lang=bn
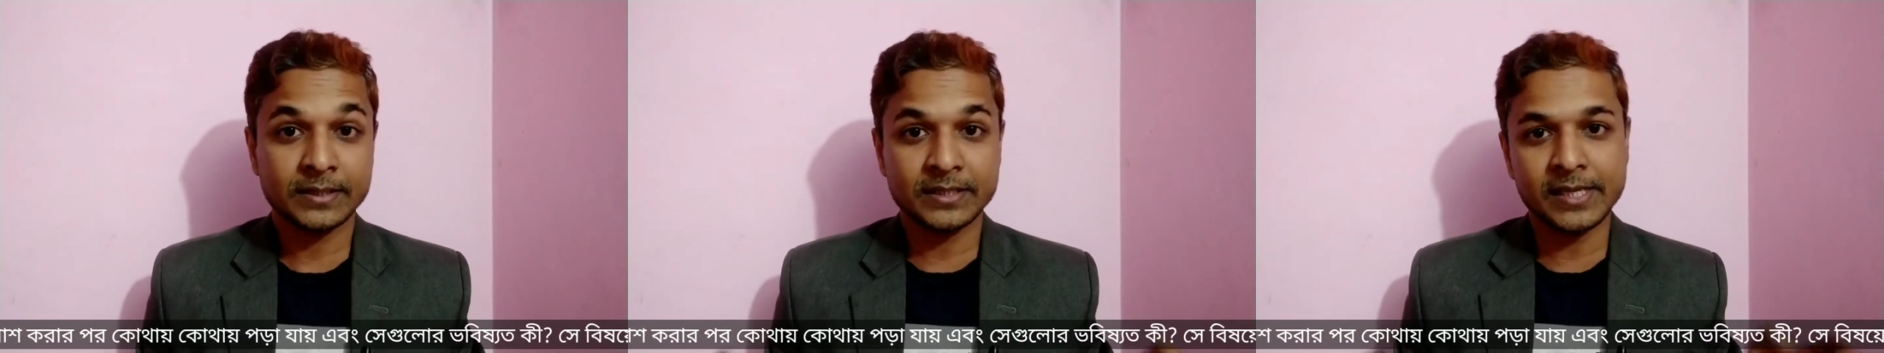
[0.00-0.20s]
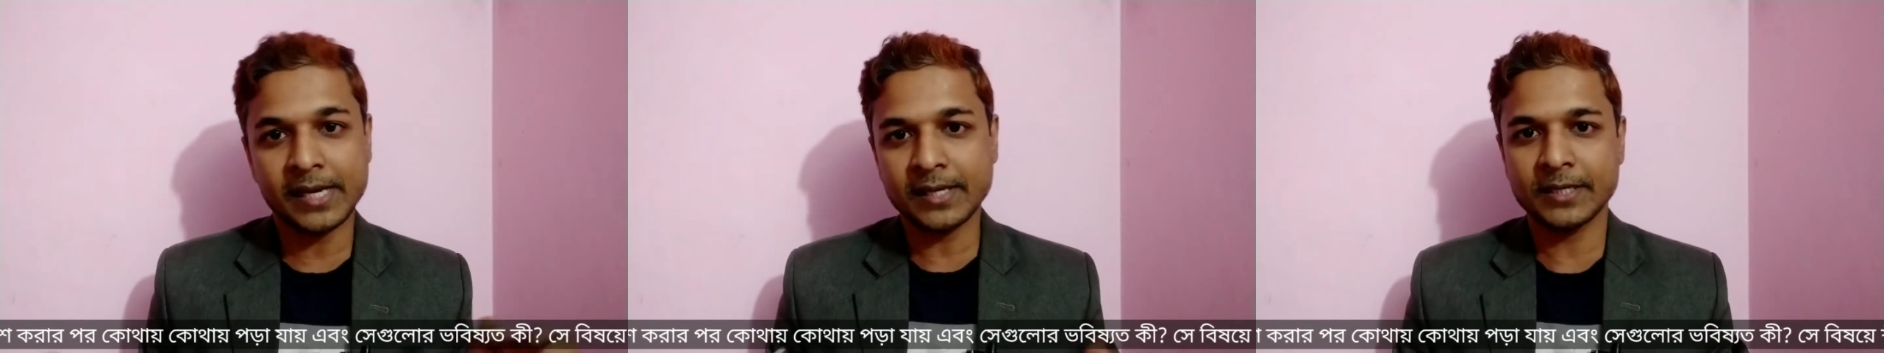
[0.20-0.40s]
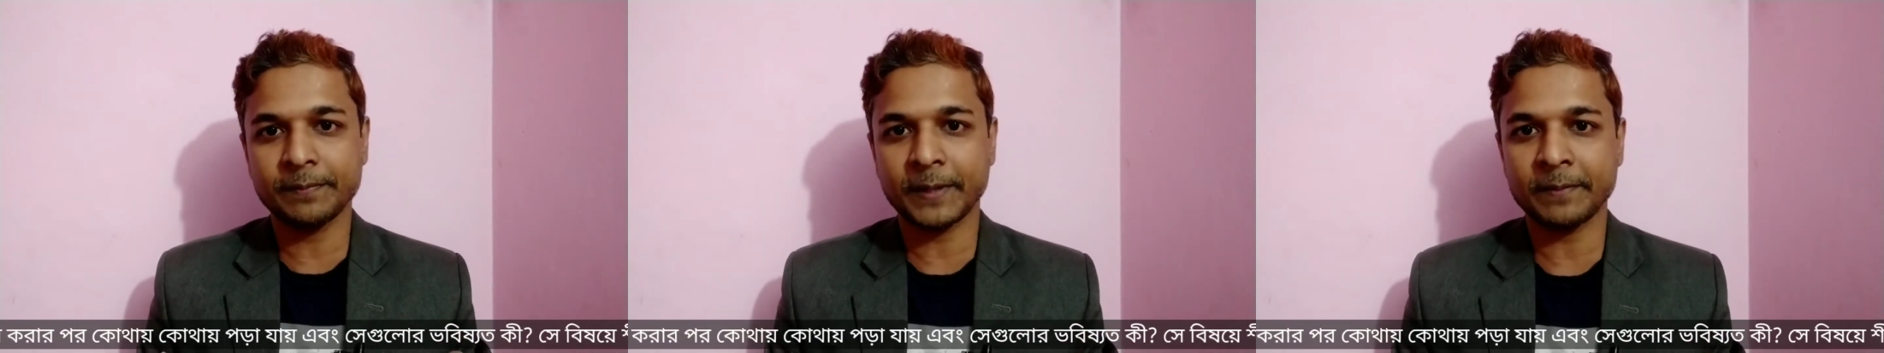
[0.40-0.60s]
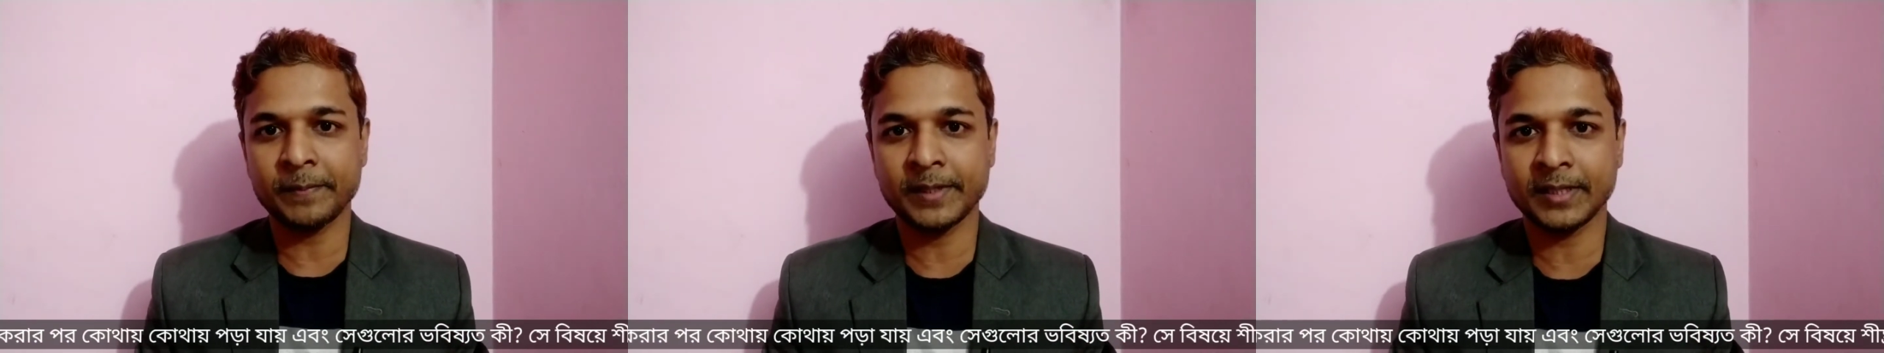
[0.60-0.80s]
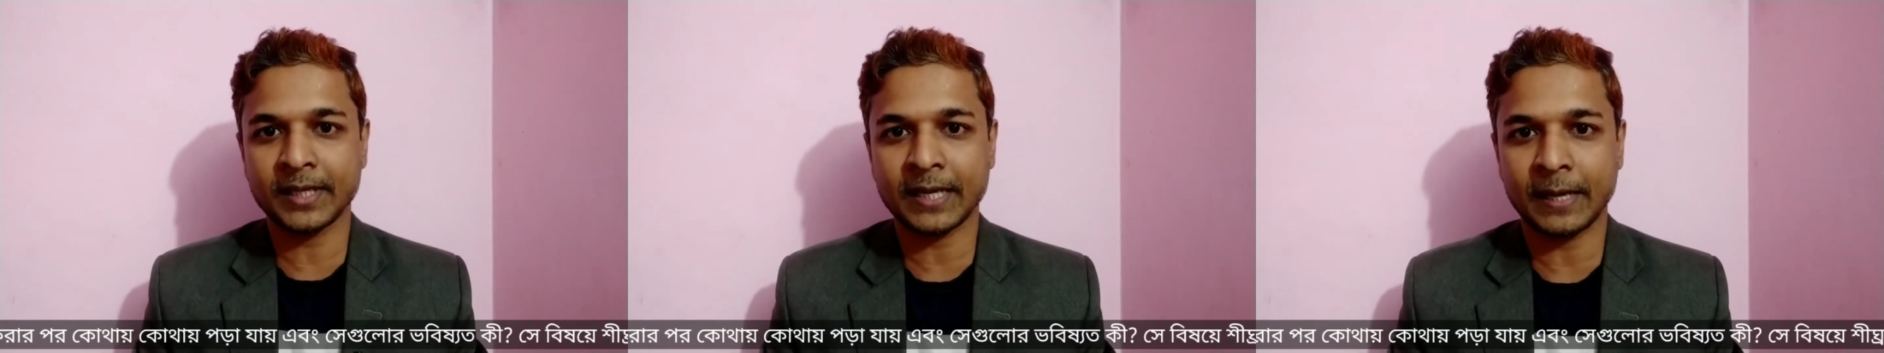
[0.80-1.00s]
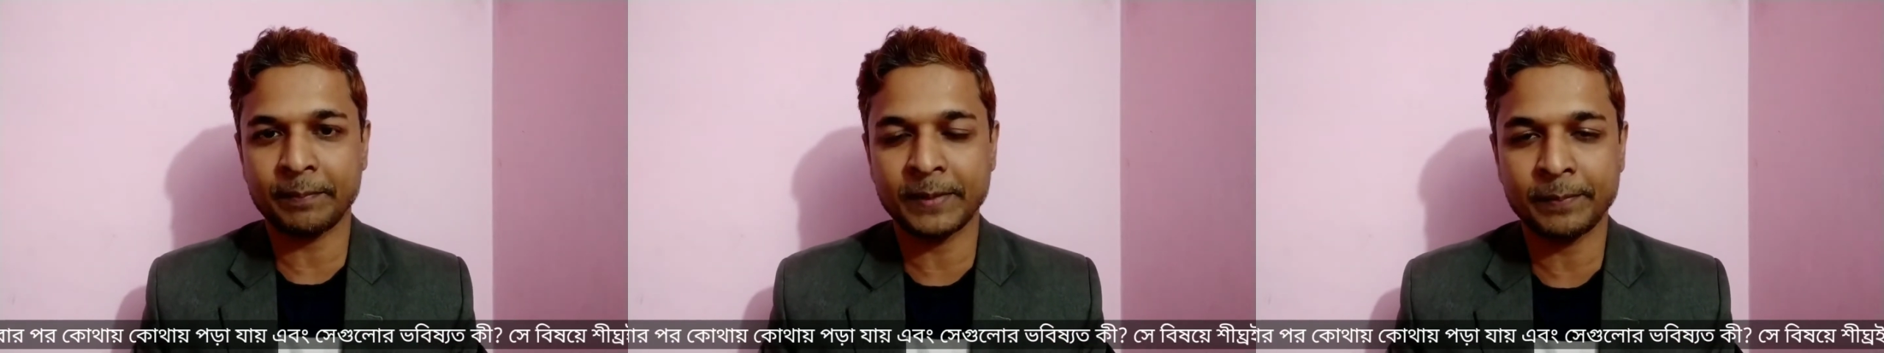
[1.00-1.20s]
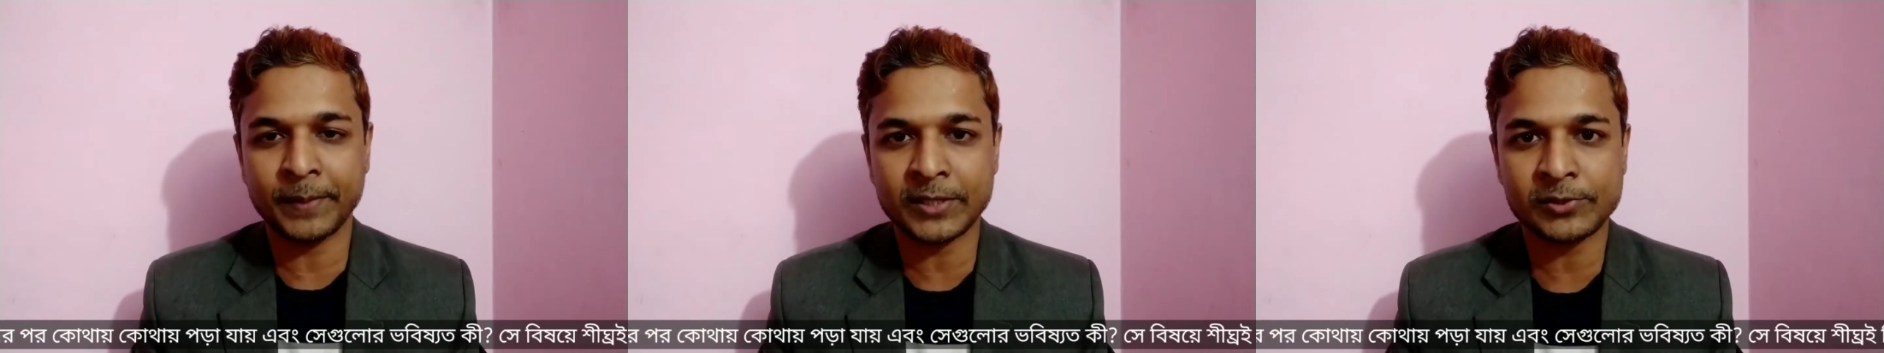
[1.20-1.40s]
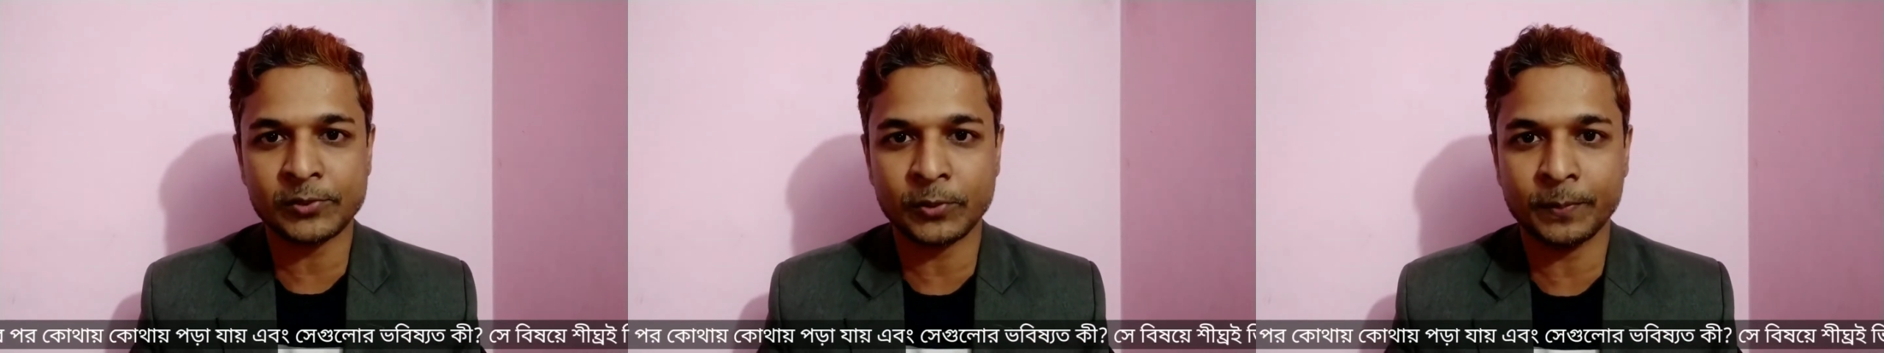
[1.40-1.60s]
যে ডিপার্টমেন্ট থেকে আপনি
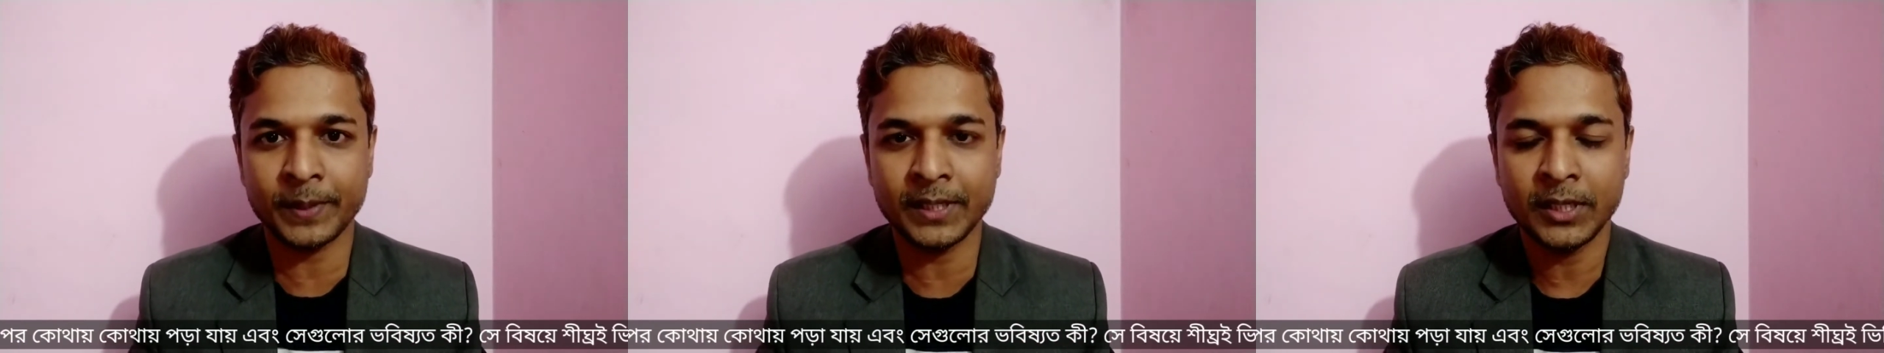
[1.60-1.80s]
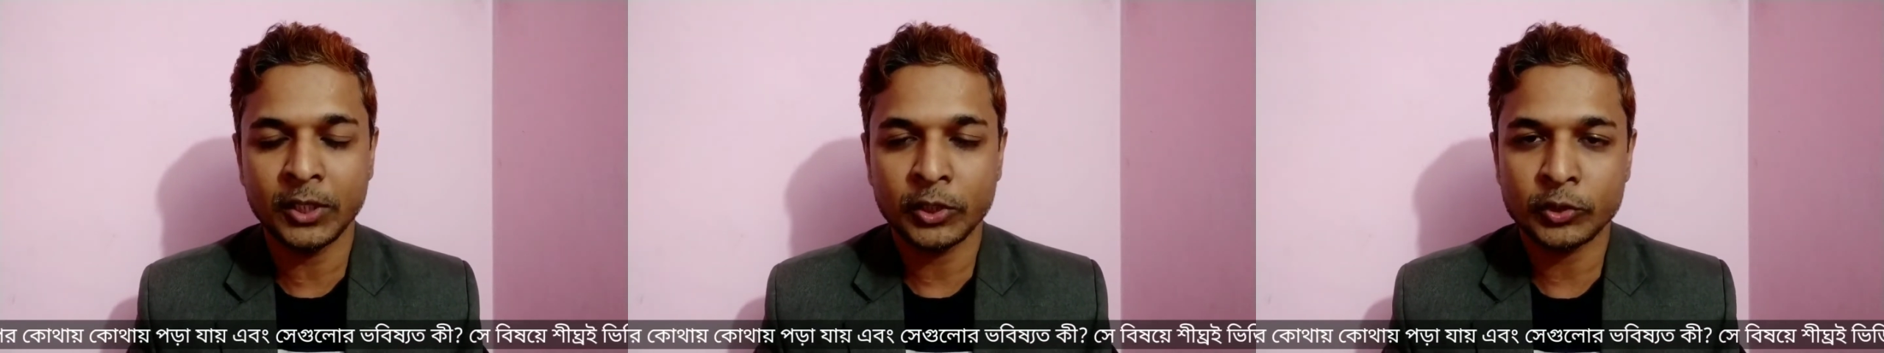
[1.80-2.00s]
পাশ করবেন